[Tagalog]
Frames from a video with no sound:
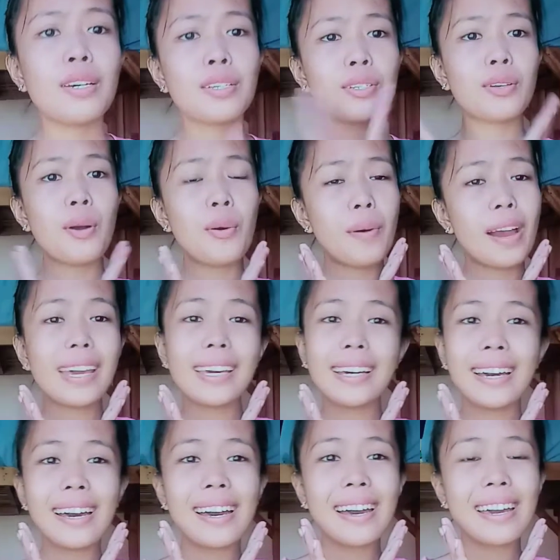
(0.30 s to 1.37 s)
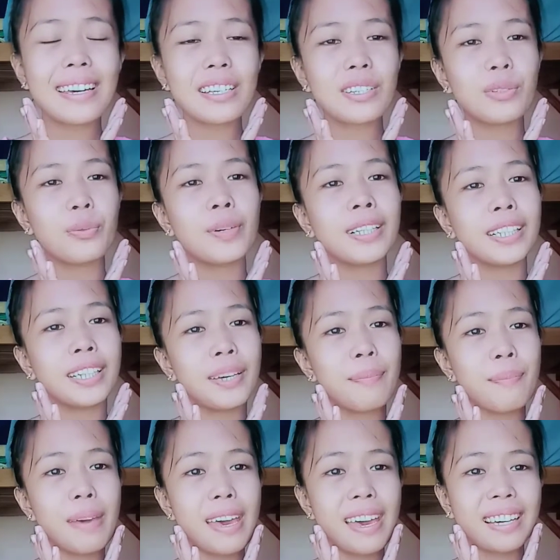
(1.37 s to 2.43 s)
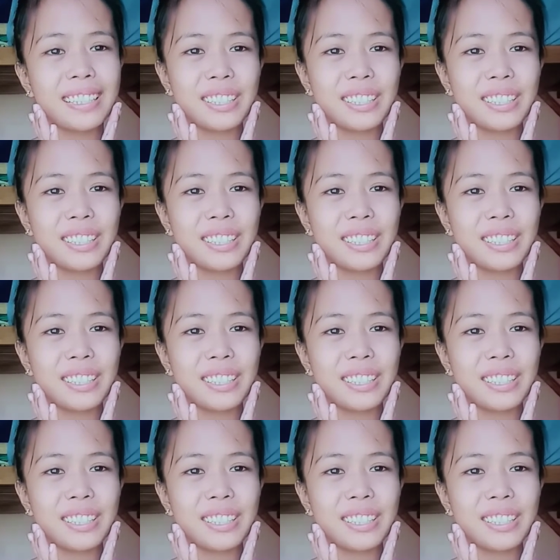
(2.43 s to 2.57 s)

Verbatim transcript: hi guys! Welcome back to